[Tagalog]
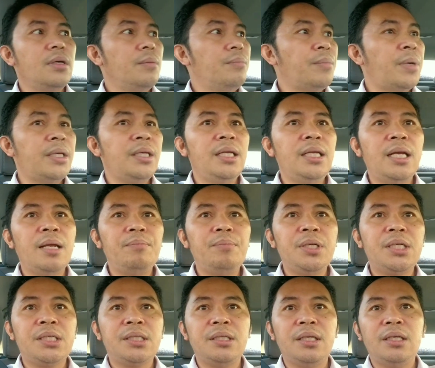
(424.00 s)
Manila
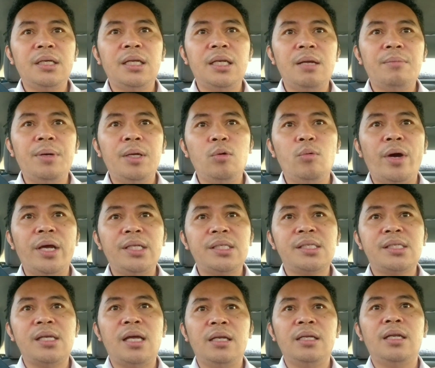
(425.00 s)
Beach na 'yan na may white
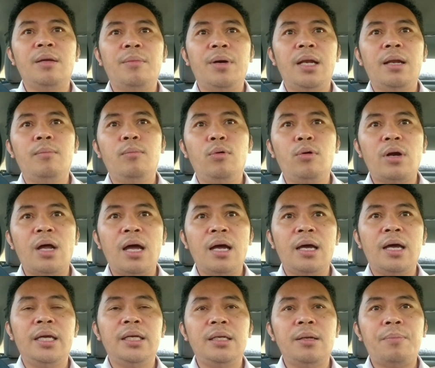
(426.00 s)
sand, na
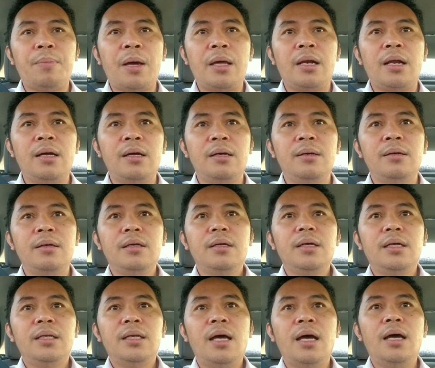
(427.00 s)
malaburakay, na parang
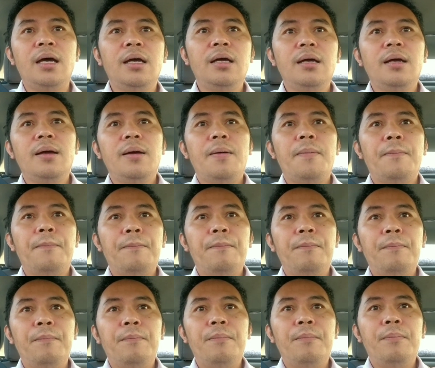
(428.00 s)
na
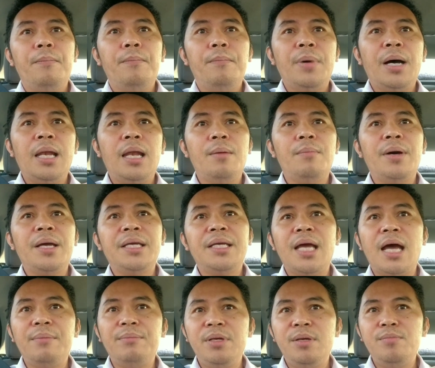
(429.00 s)
mala
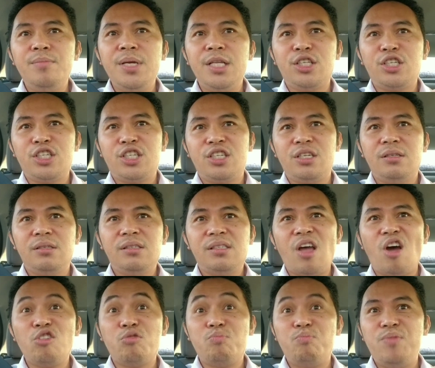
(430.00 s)
Miami Beach,
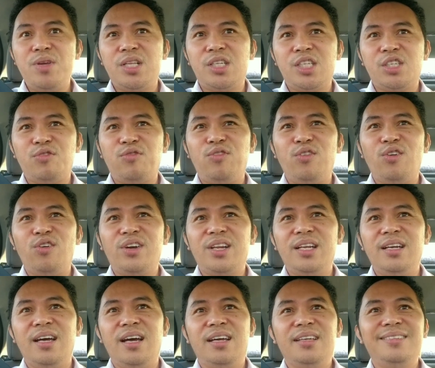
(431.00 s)
South Beach,
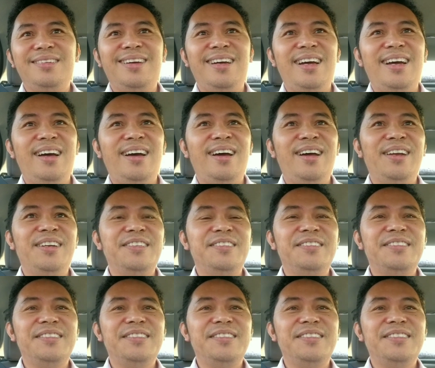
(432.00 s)
Florida. 'Yan.